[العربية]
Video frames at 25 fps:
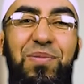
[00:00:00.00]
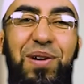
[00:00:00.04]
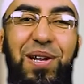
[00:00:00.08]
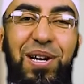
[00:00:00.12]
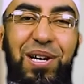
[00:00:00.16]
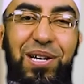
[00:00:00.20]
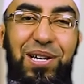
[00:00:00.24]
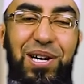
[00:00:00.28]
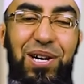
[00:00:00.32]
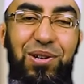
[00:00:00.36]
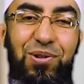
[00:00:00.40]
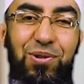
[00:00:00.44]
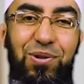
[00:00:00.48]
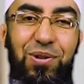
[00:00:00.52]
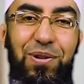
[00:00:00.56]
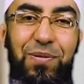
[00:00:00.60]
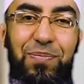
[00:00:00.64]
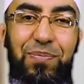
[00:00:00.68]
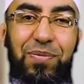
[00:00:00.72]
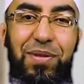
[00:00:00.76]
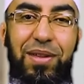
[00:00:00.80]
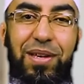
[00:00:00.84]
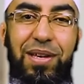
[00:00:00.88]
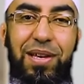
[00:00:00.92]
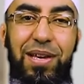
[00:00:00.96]
وبركاته
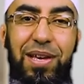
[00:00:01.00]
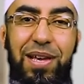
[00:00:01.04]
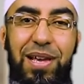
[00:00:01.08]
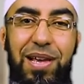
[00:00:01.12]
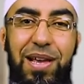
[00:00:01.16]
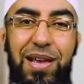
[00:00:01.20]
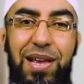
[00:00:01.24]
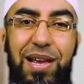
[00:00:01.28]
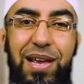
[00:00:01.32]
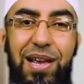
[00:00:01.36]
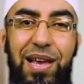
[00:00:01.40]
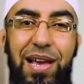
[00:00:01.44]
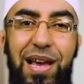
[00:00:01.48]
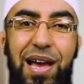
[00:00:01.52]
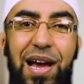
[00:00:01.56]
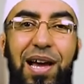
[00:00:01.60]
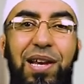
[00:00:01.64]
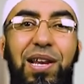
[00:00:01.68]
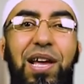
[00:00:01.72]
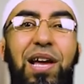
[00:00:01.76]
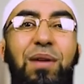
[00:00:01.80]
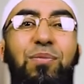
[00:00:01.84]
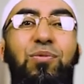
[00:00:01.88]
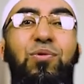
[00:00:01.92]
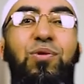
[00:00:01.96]

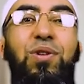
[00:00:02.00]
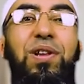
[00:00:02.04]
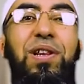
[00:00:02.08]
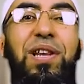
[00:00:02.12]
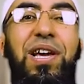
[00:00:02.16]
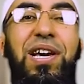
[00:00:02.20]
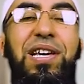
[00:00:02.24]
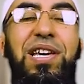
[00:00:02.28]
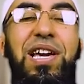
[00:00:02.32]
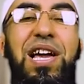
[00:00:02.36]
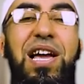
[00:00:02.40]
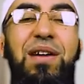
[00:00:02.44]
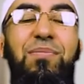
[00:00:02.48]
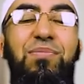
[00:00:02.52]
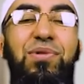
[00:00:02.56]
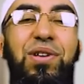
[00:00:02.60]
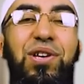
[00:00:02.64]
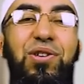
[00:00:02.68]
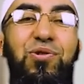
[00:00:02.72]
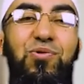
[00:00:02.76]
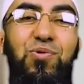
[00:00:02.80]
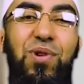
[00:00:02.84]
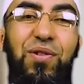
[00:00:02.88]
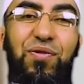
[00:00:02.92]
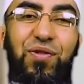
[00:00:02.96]
الحمد لله حمدا
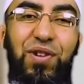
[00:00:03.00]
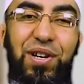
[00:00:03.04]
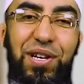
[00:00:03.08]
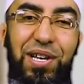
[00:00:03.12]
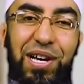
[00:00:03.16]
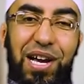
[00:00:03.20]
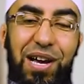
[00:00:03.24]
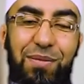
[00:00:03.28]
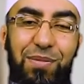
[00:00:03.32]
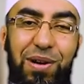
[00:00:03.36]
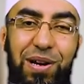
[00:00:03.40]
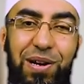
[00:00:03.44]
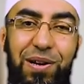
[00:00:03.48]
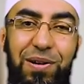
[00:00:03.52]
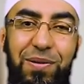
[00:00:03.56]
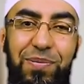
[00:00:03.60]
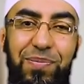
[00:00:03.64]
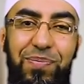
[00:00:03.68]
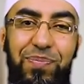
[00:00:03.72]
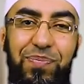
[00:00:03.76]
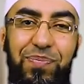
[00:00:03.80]
يوافي نعمه